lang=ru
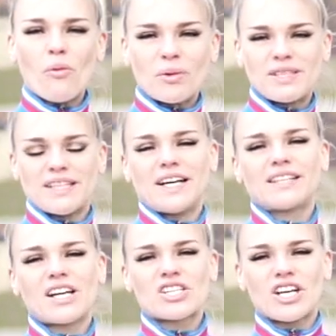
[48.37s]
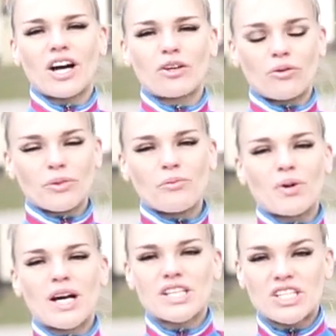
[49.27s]
опыте, а также огромном
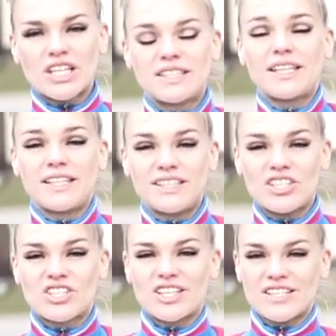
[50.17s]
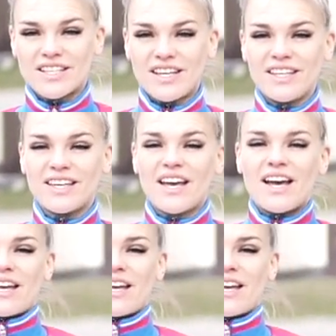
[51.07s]
багаже теоретических знаний,